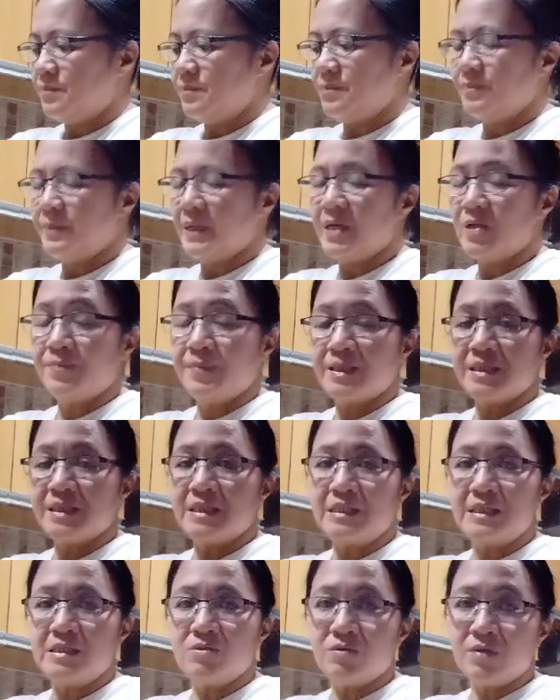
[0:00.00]
Pero
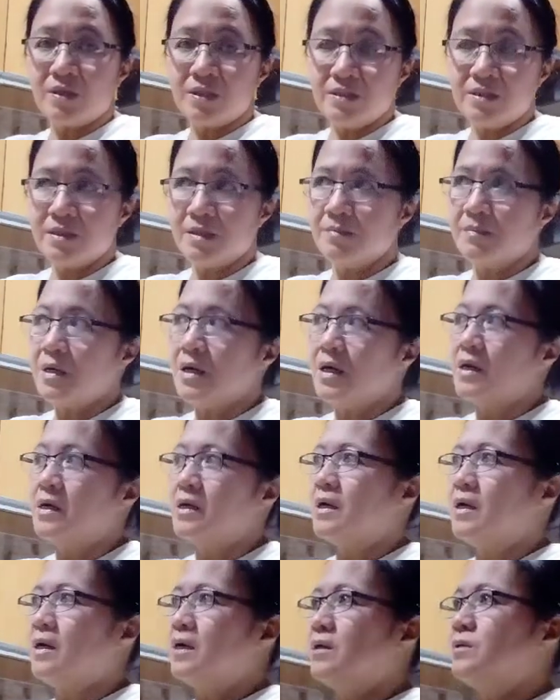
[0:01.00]
pagdating ko kanina mga
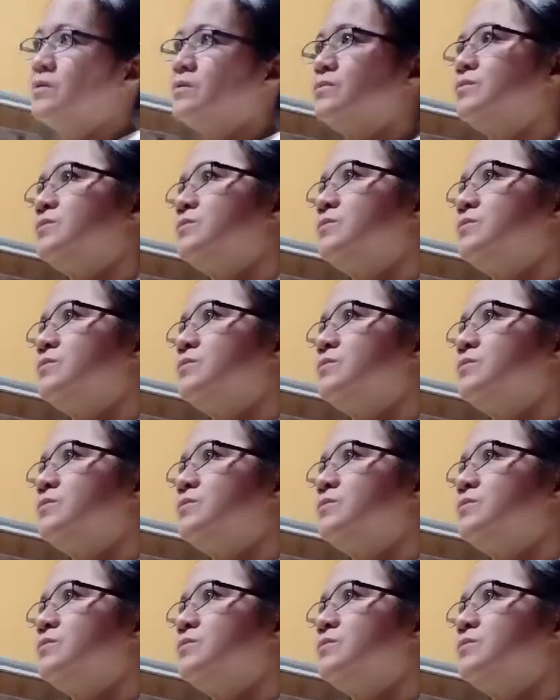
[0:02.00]
around